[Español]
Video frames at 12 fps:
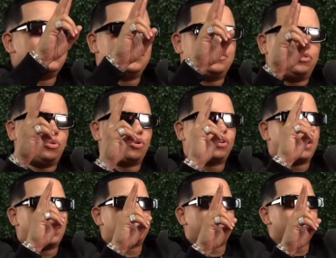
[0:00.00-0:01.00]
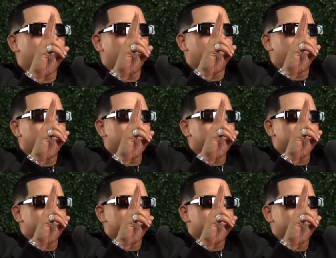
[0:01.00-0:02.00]
dos reacciones.
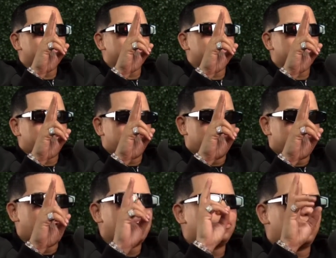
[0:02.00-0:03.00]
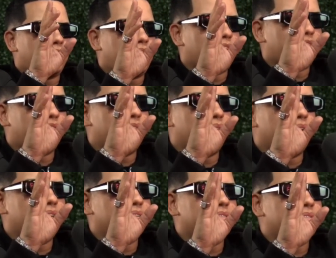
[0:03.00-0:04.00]
Hay dos
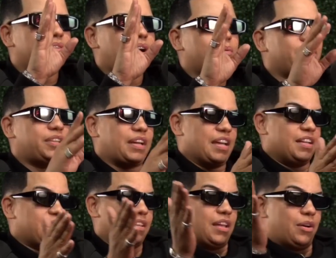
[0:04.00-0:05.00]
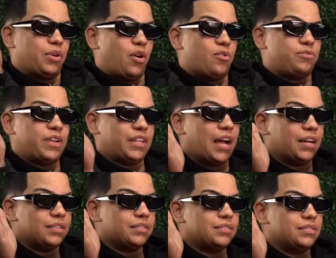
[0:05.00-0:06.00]
reacciones. Hay veces que hay gente que te dan una bofetada
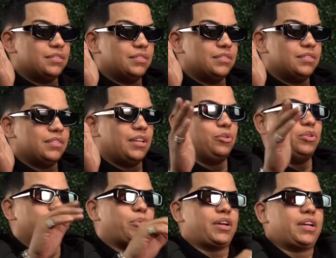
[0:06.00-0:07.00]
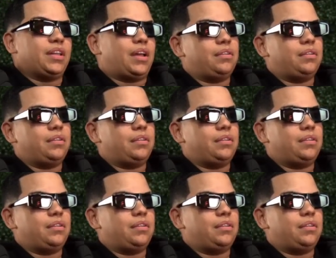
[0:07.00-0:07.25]
y tú te puedes quedar